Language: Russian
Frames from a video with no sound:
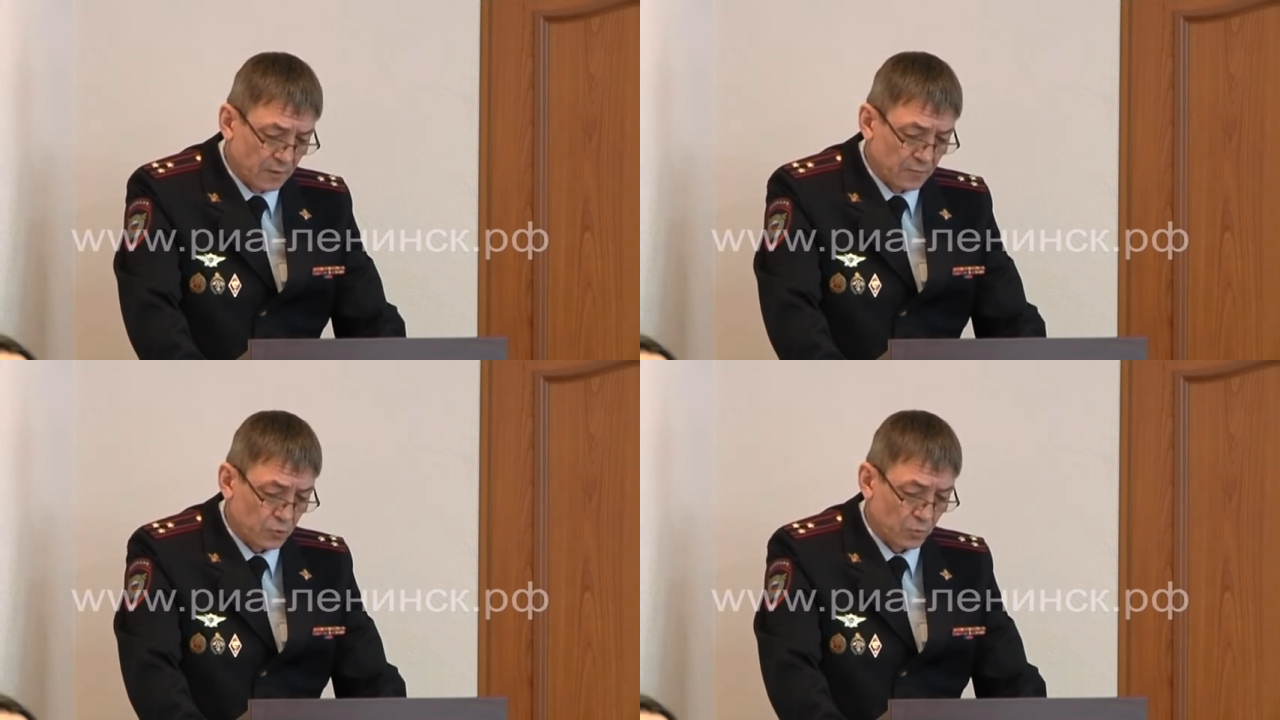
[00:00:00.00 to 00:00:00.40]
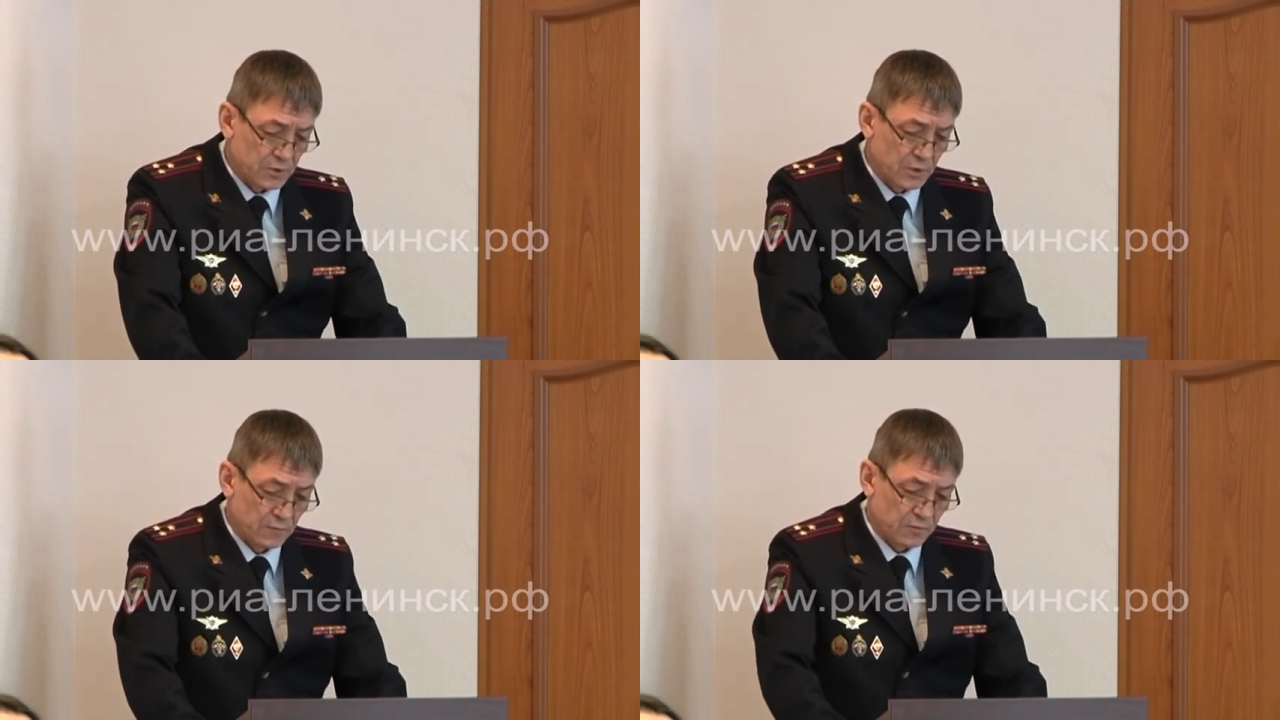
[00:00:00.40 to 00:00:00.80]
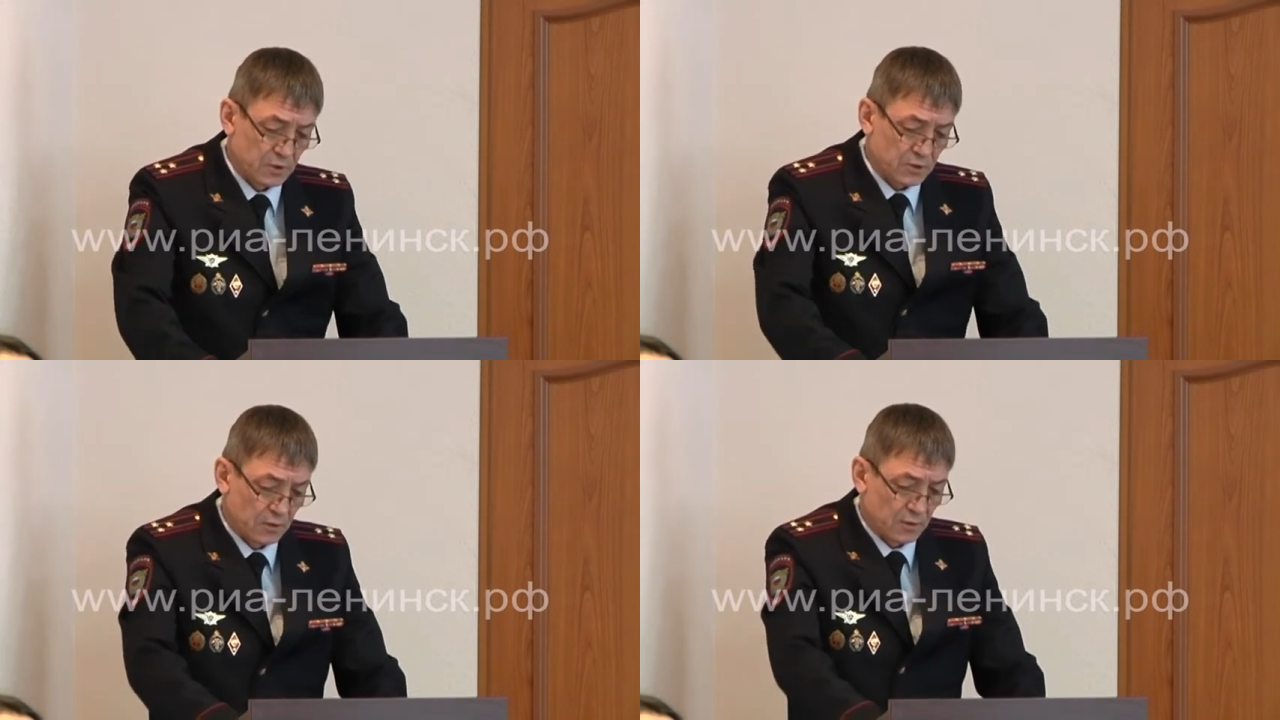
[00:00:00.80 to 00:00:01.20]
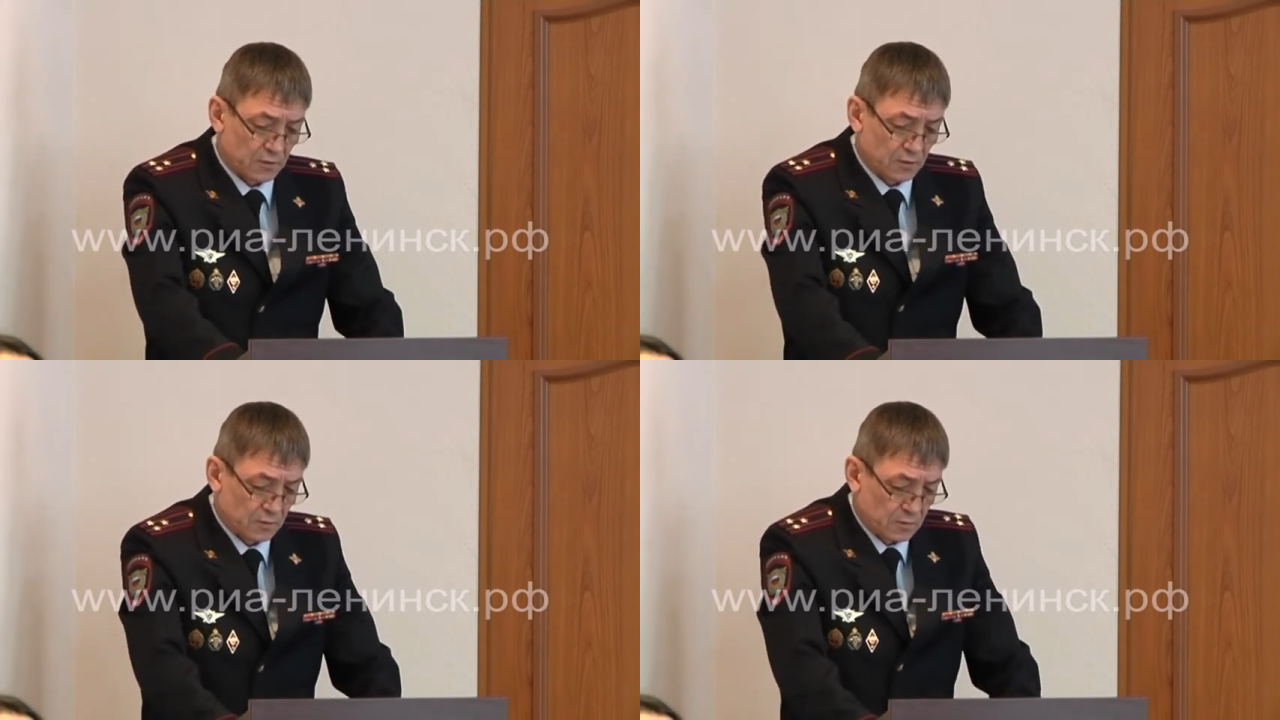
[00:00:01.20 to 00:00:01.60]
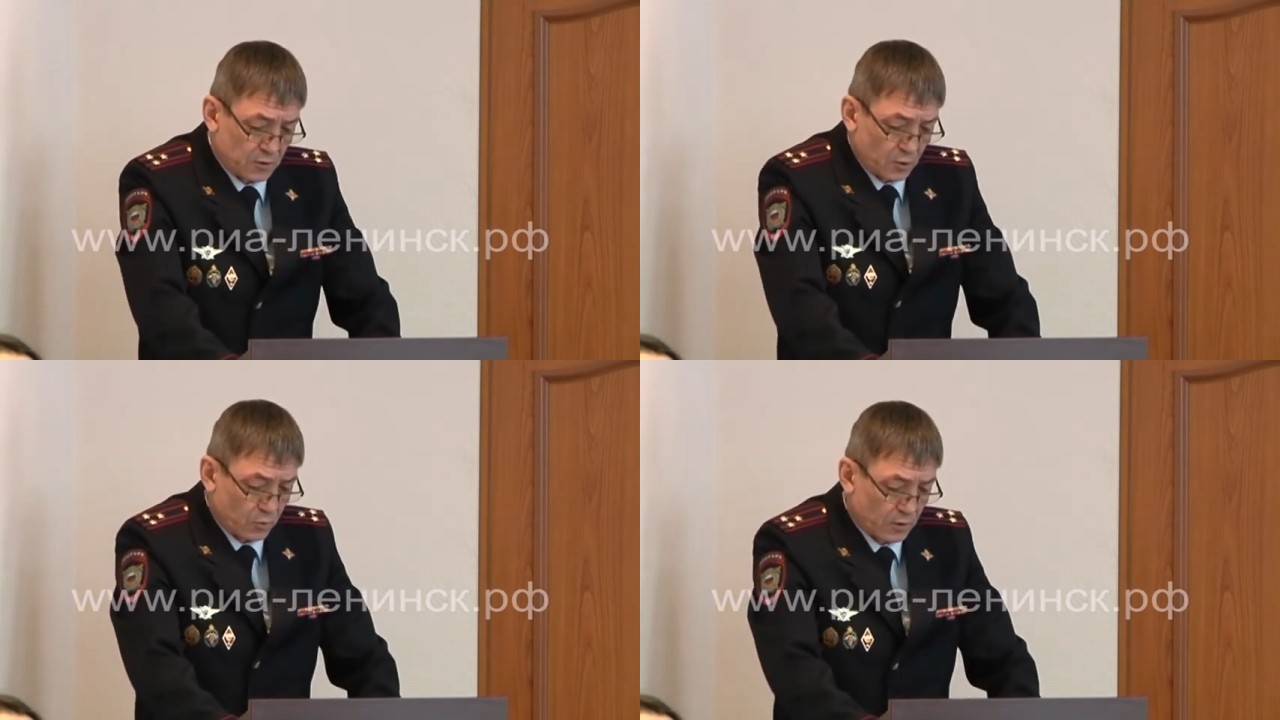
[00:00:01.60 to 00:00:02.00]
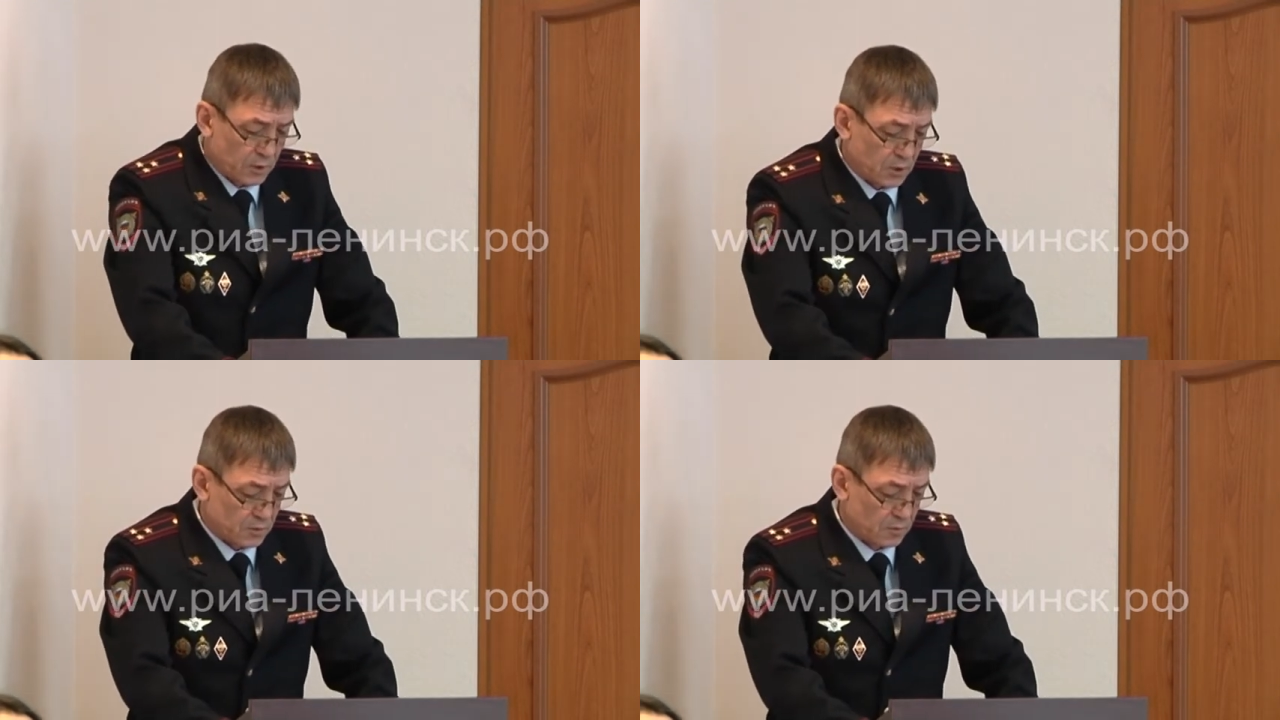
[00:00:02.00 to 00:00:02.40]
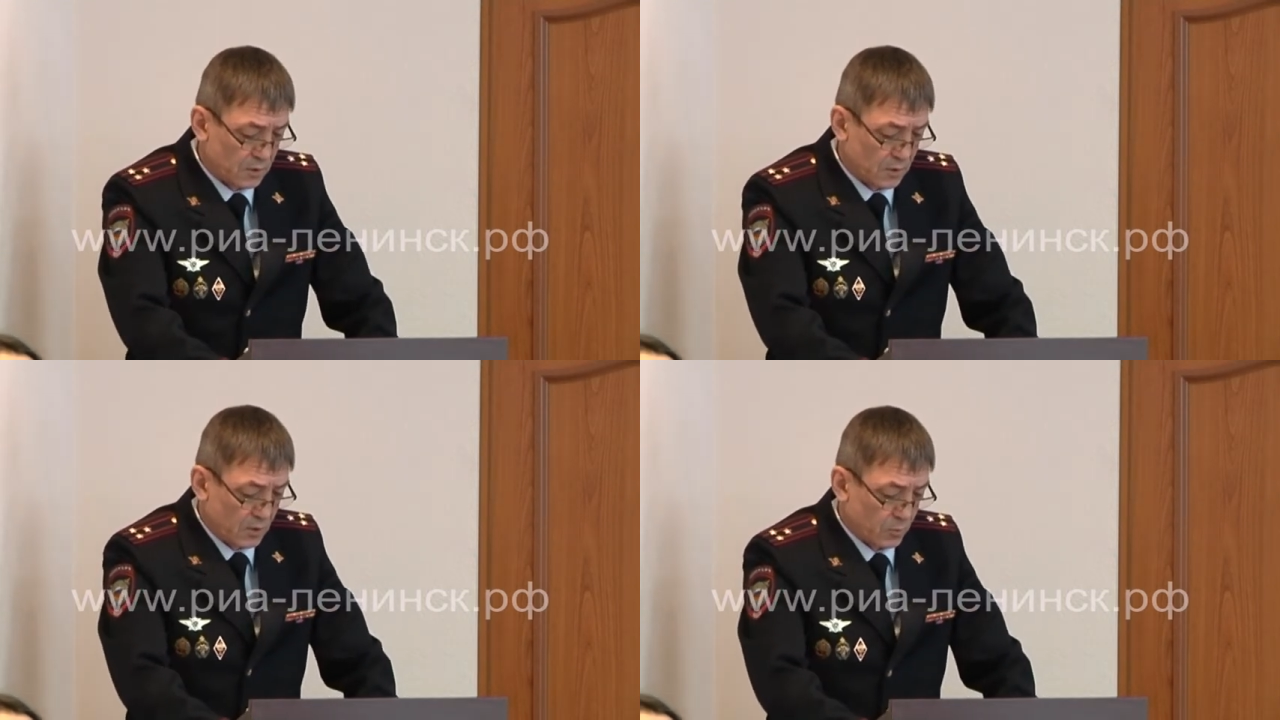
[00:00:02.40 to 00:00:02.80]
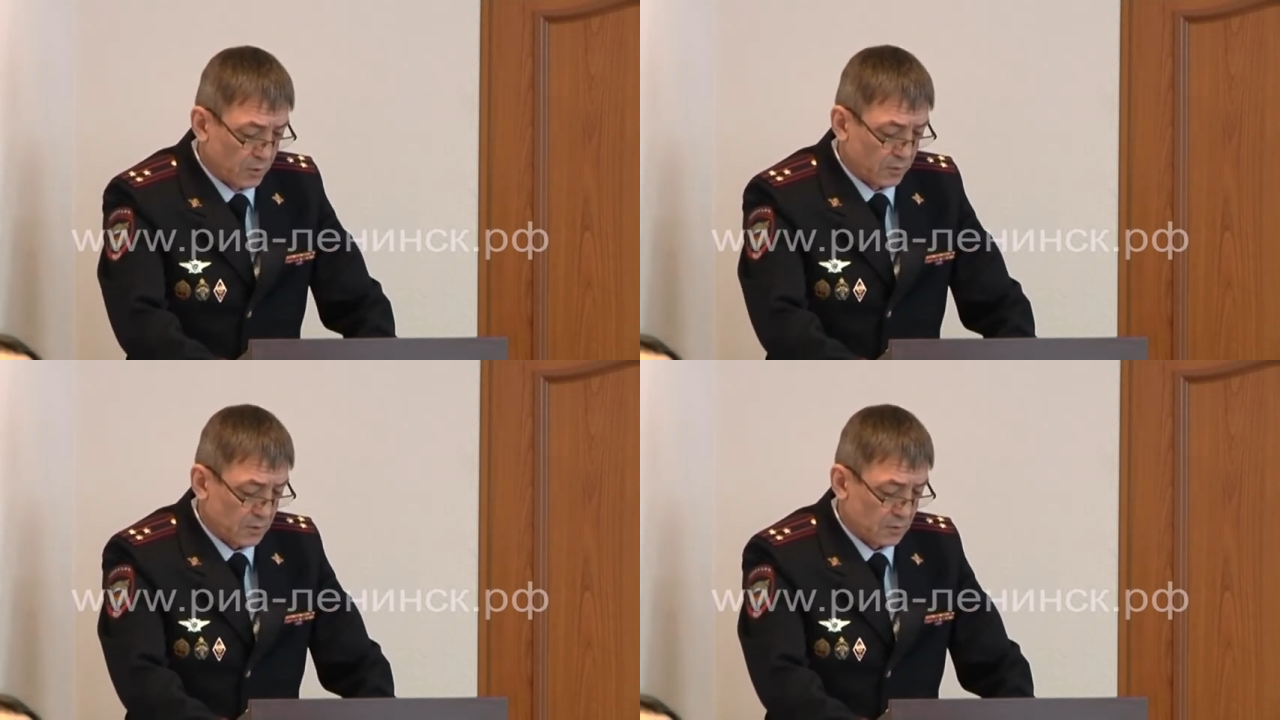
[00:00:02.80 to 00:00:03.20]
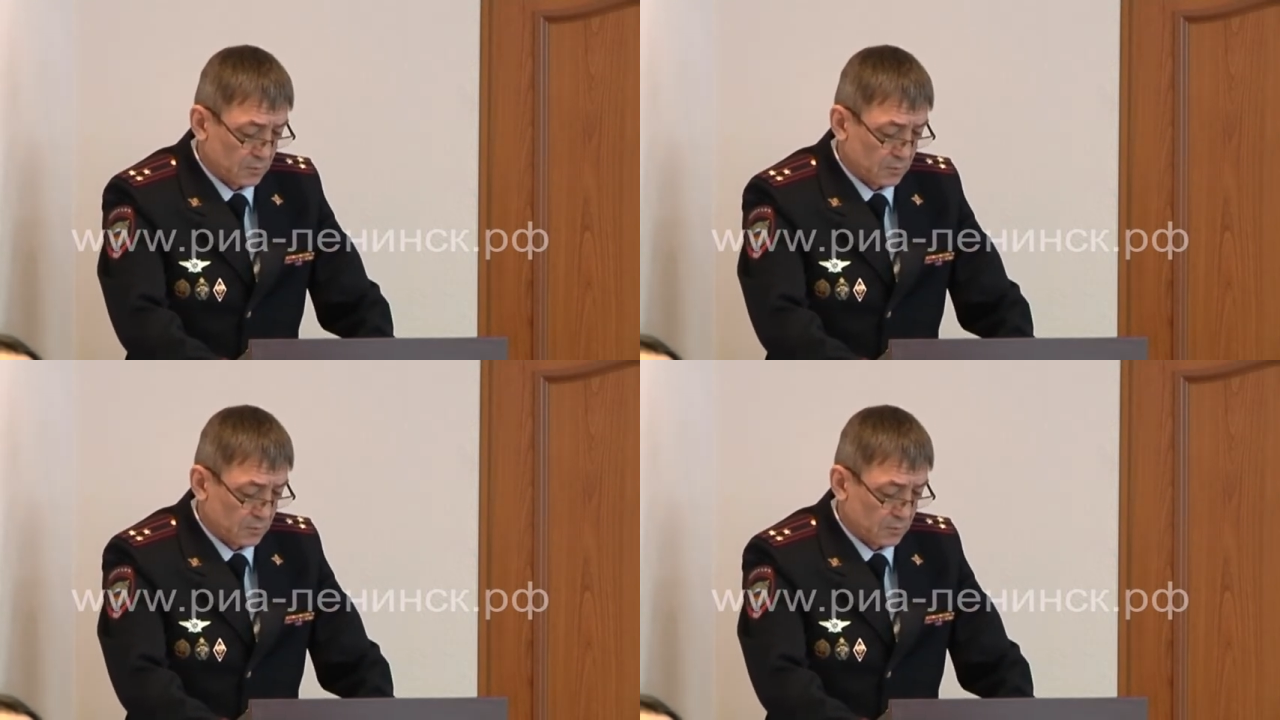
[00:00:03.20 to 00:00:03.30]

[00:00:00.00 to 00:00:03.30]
В том числе в отношении данной категории граждан было